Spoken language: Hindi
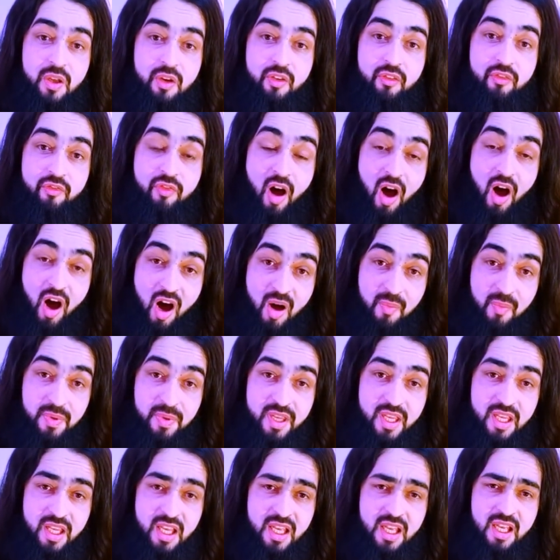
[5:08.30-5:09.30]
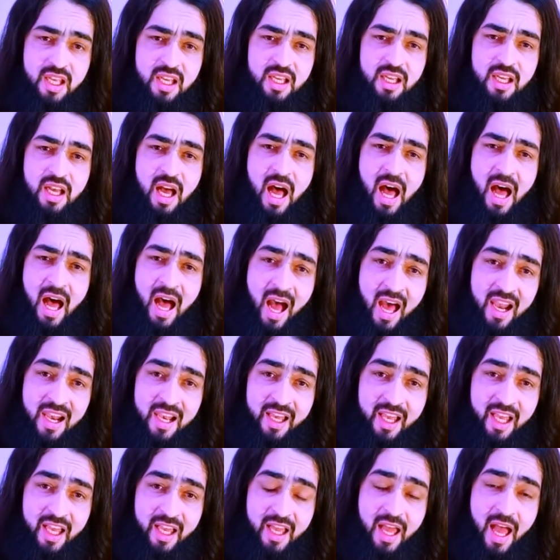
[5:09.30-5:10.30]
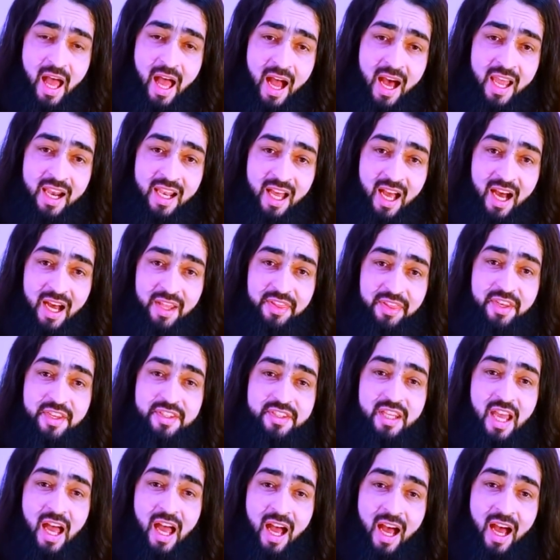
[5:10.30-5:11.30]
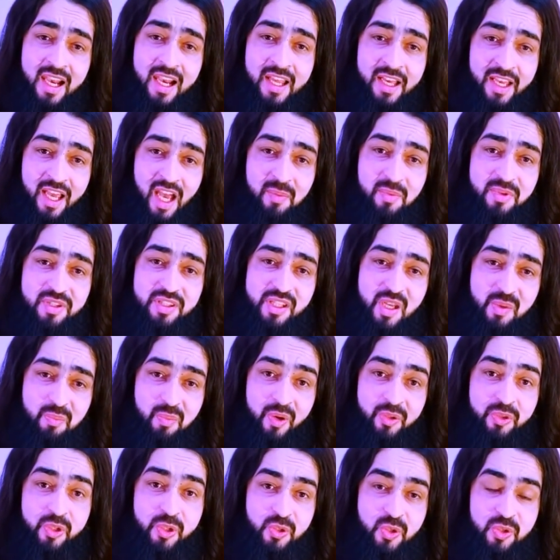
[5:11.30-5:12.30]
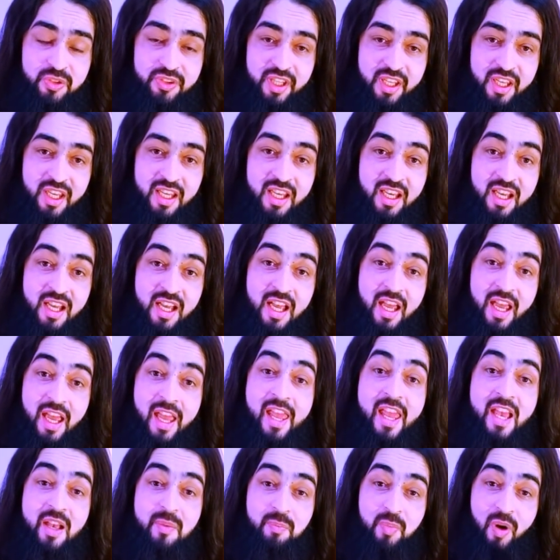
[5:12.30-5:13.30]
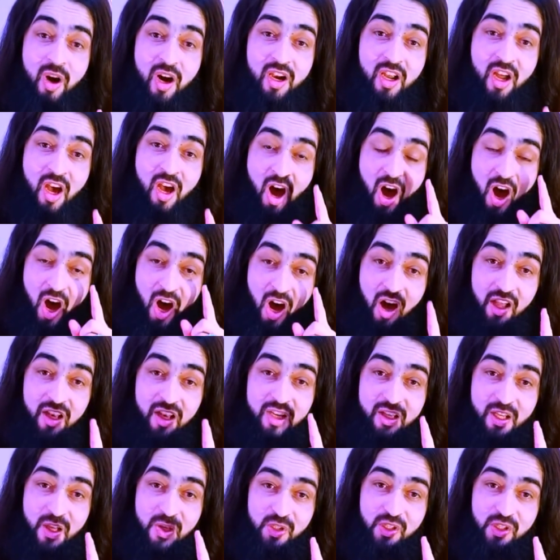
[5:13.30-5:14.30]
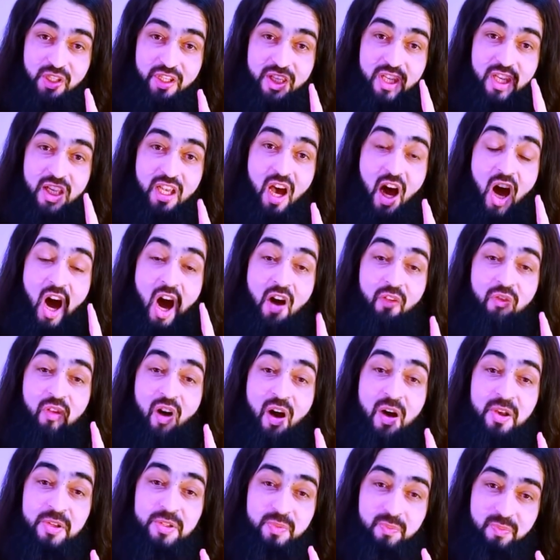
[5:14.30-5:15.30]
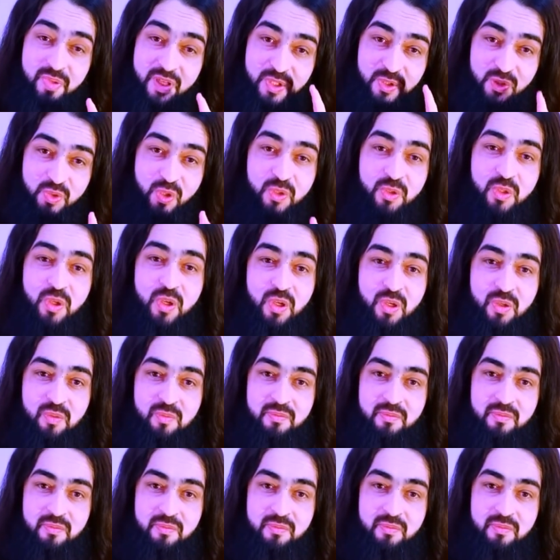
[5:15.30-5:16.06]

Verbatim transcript: वहाबी अल हदीस अल खबीस की बातें सुनते हैं एक बार अल रसूल की आवाज़ भी सुन लो